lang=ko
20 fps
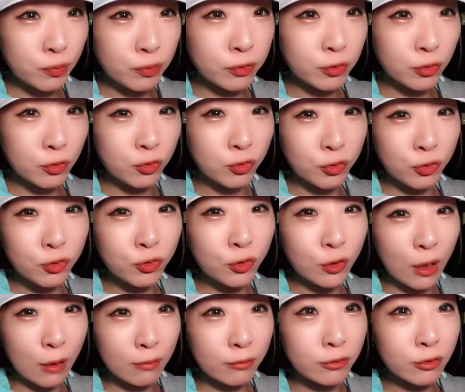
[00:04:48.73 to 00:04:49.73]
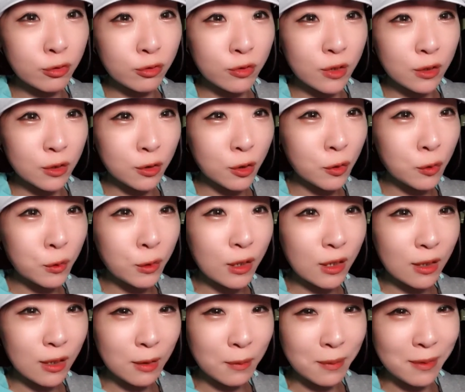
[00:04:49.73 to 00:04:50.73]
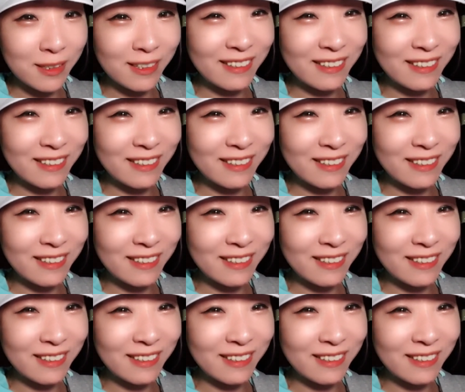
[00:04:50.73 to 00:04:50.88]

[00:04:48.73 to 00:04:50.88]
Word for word: 부르고 누구는 안 부르고 해서 서운해할까봐